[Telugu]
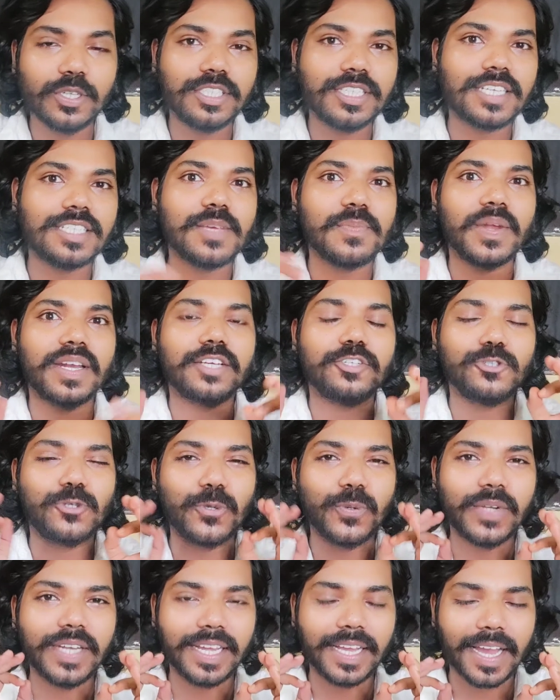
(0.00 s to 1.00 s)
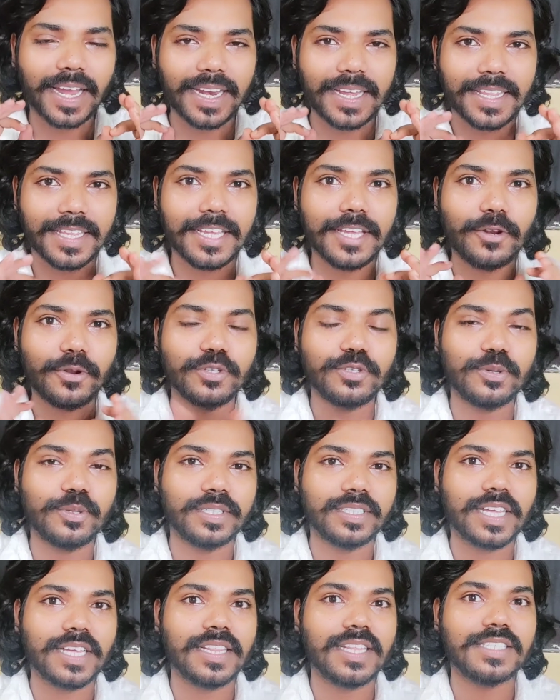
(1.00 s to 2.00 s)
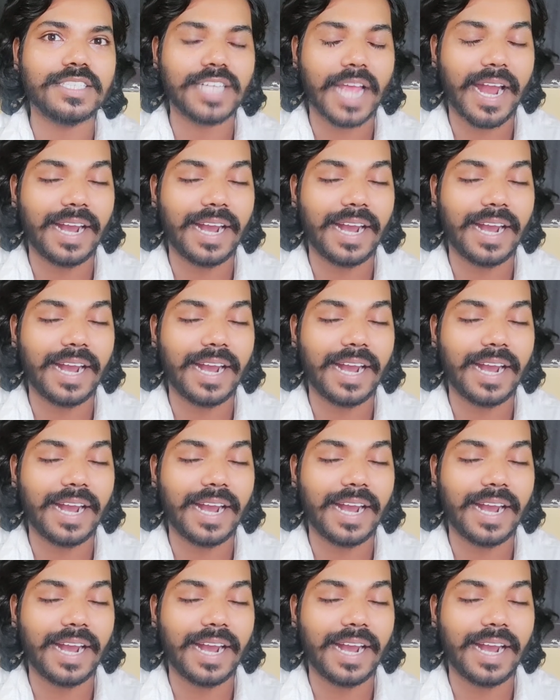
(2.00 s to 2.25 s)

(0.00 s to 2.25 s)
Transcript: వచ్చేసి మనకి షూటింగ్ అనేది ఈ రోజు నుంచి అయితే